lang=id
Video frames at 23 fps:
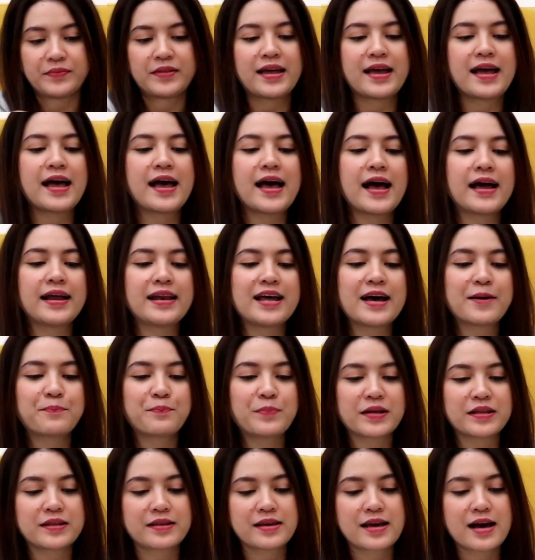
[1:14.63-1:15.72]
Nah,
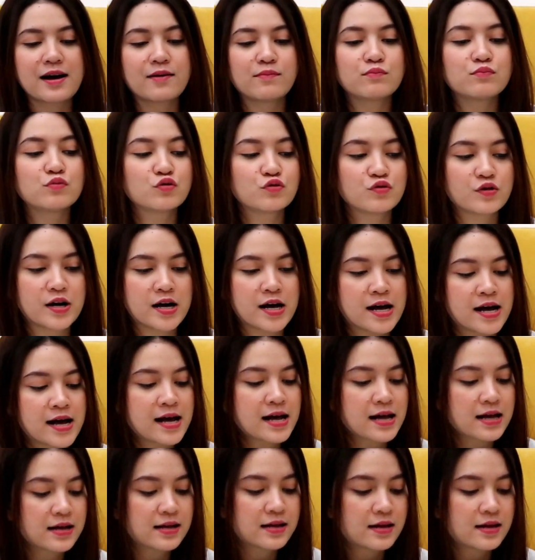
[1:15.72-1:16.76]
dapet yang bunga